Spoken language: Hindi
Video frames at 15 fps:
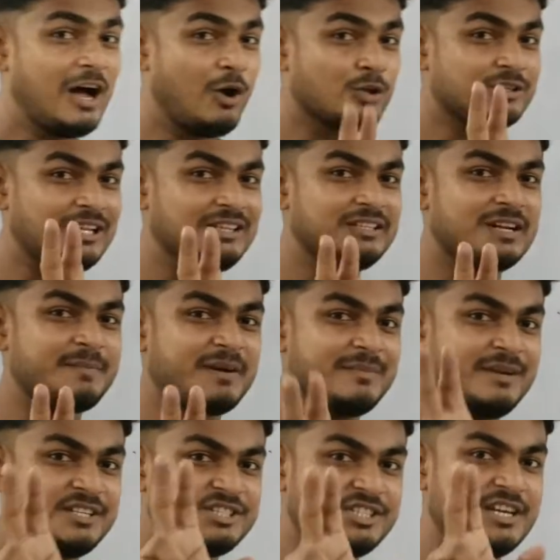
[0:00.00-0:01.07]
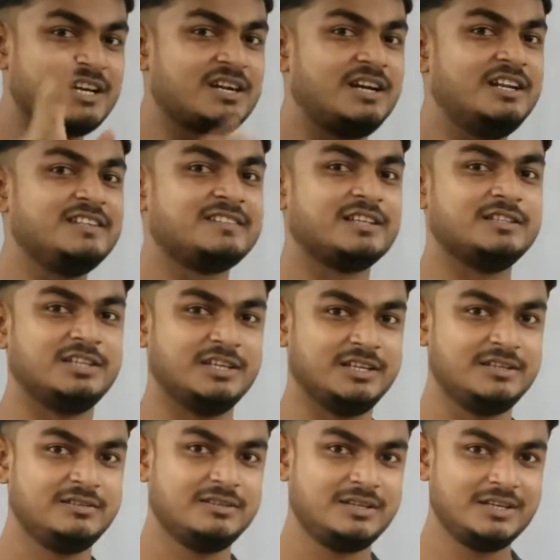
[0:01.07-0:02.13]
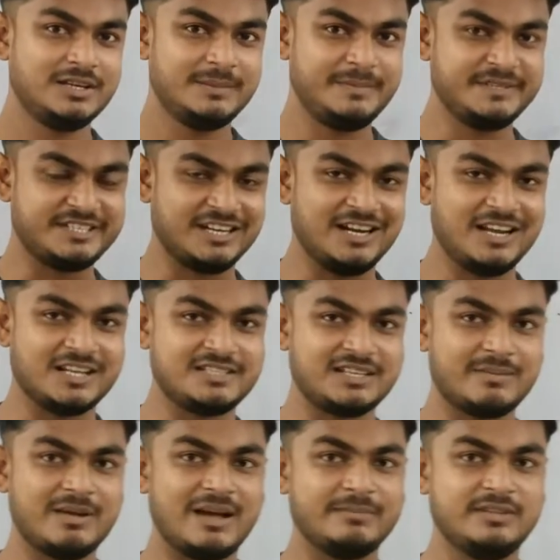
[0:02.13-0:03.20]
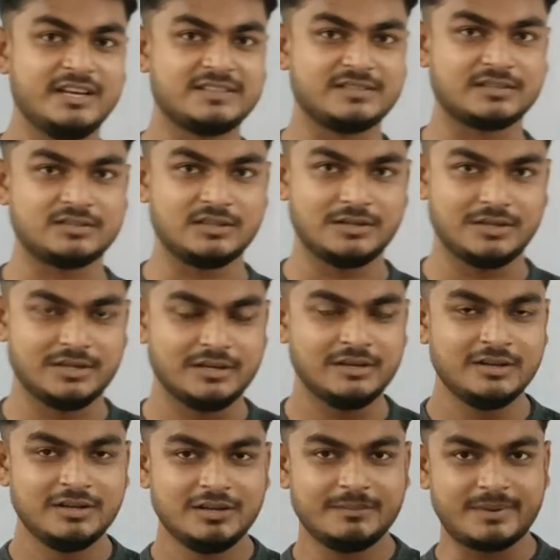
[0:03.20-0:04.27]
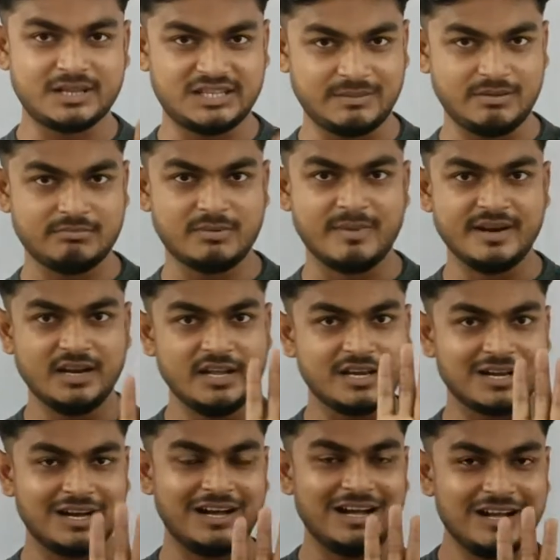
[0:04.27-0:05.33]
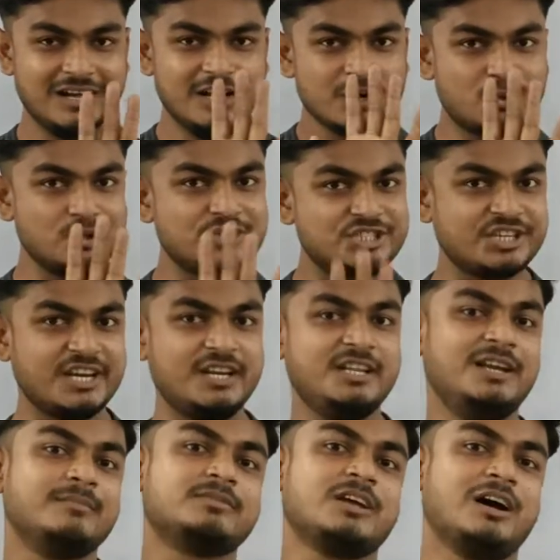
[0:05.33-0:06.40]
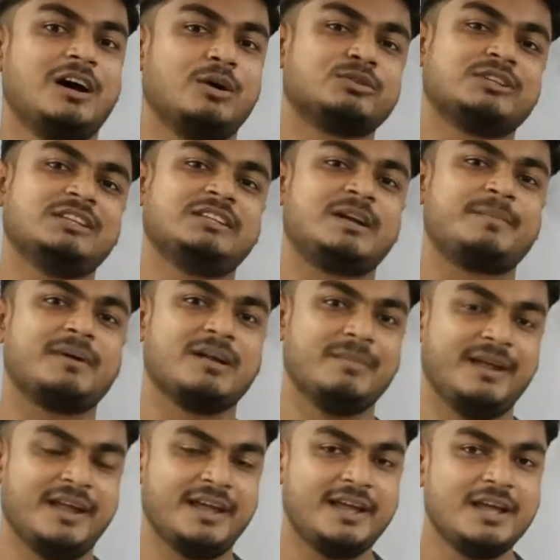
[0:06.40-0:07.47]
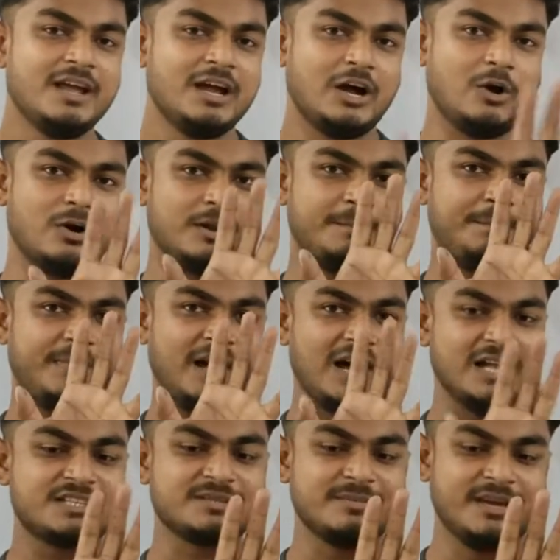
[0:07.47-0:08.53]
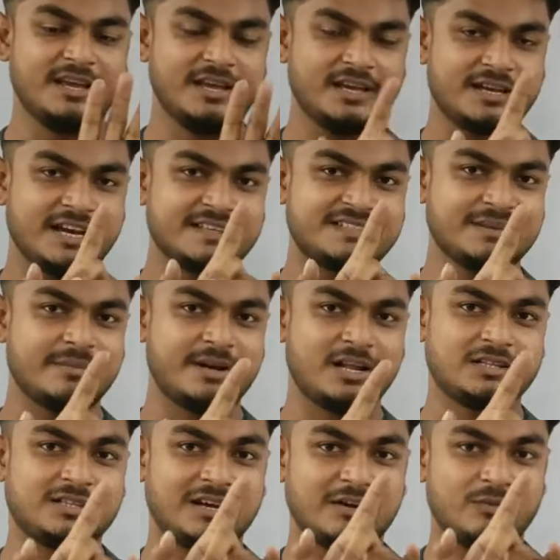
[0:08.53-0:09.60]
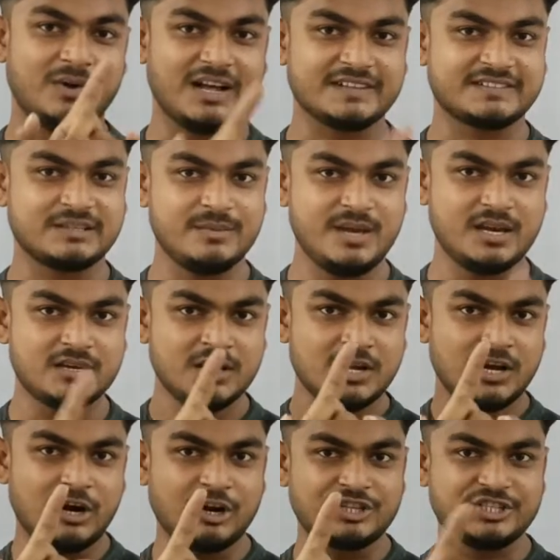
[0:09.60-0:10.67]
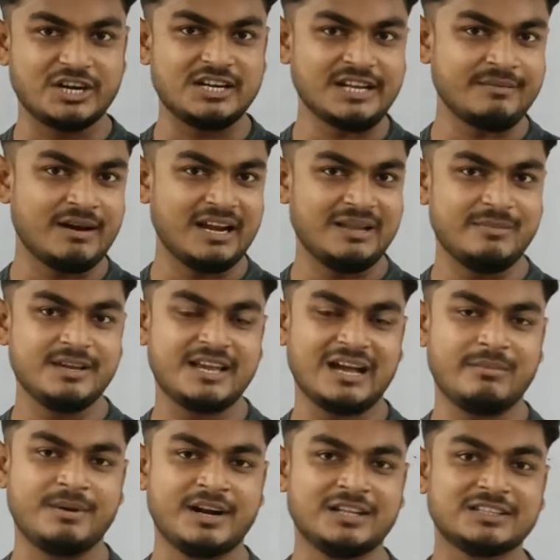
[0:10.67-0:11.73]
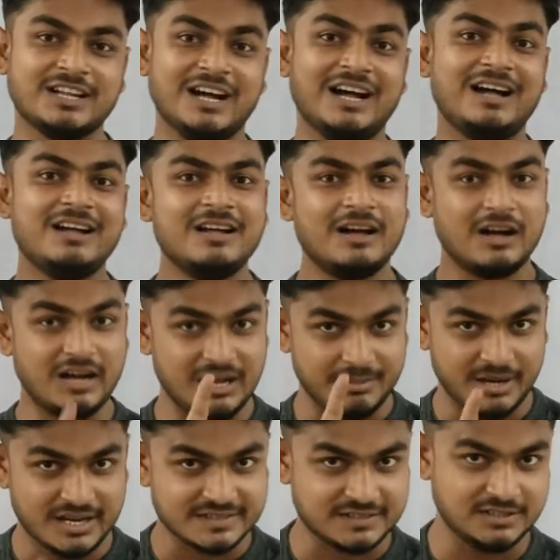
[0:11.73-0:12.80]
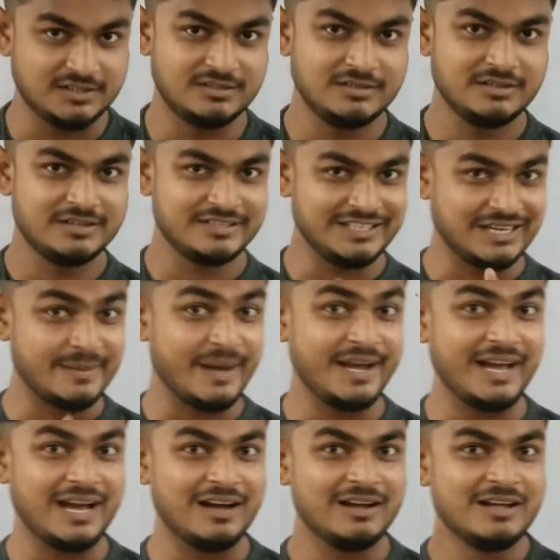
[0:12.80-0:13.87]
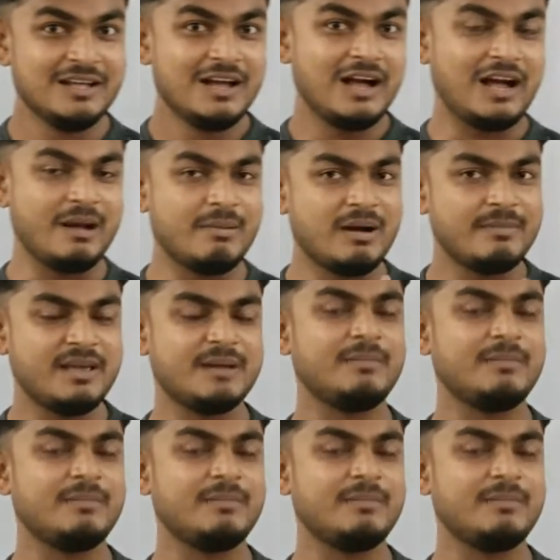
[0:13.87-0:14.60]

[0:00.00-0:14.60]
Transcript: अवतल दर्पण में छः कंडीशन थी पिछले लेक्चर में आप देख सकते हैं प्रतिबिंब बनने का कुल छह नियम था अवतल दर्पण में और पांच में कैसे बना था वास्तविक और छठे वाले में क्या बना था आभासी याद आया अब हमें